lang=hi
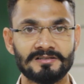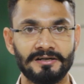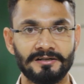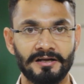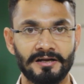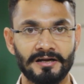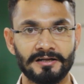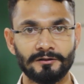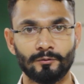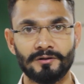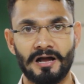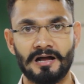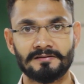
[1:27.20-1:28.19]
सीट की करें
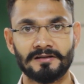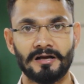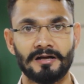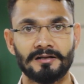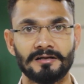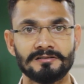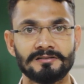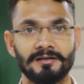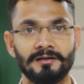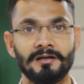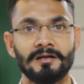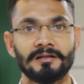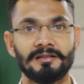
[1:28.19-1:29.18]
तो यहाँ से अनंत
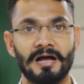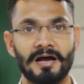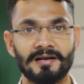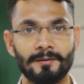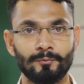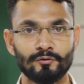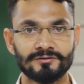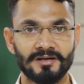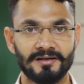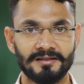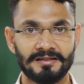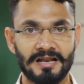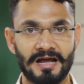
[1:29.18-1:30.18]
सिंह दानापुर
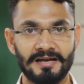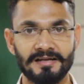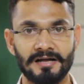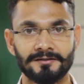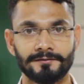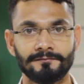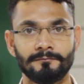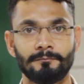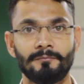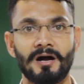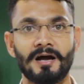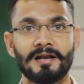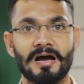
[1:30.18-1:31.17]
से रितलाल यादव
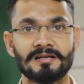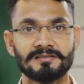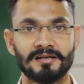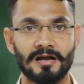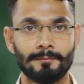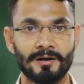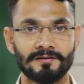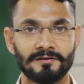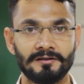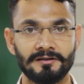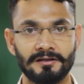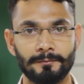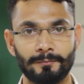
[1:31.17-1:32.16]
महनार से रामा
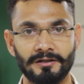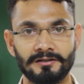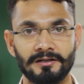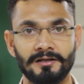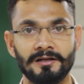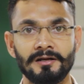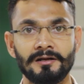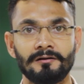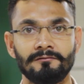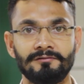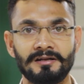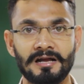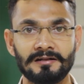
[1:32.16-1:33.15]
सिंह की पत्नी
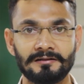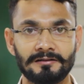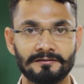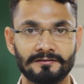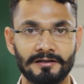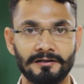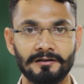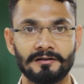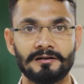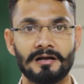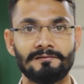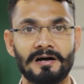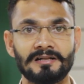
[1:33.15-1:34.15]
वीना सिंह
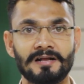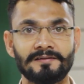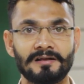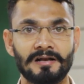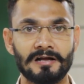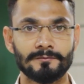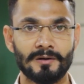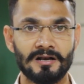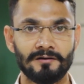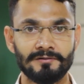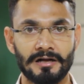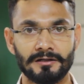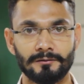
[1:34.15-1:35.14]
नवादा से
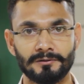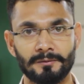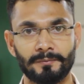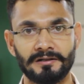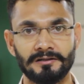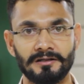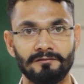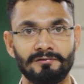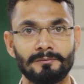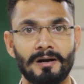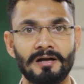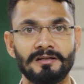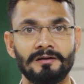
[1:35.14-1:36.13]
राजबल्लभ यादव की पत्नी
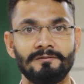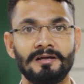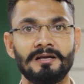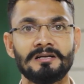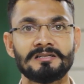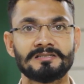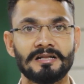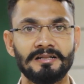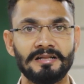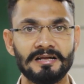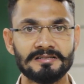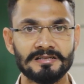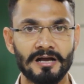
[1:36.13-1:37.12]
विभा देवी
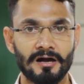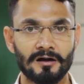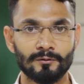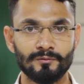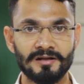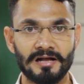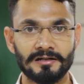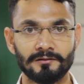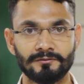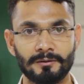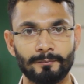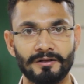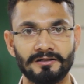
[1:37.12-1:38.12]
संदेश से अरुण यादव
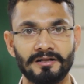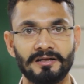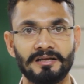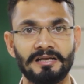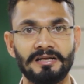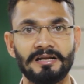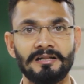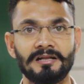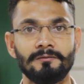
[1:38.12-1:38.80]
की पत्नी किरण